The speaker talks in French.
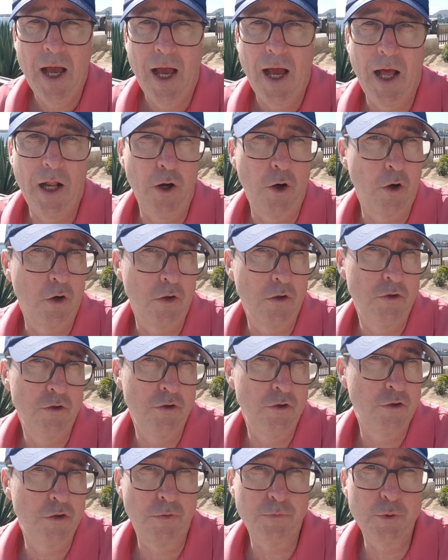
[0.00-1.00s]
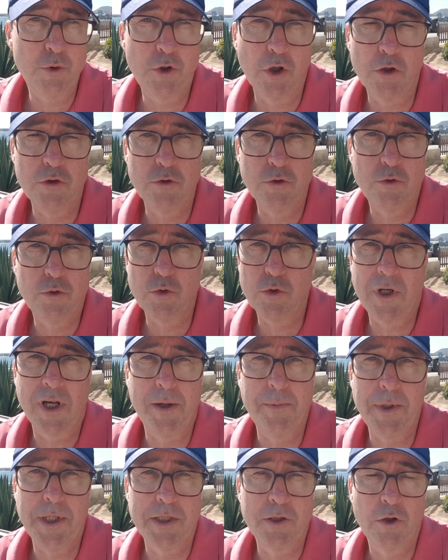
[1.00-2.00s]
Alors je vous donne toutes
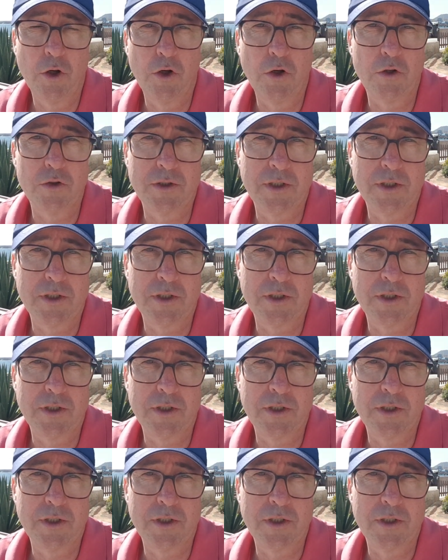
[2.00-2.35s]
les méthodes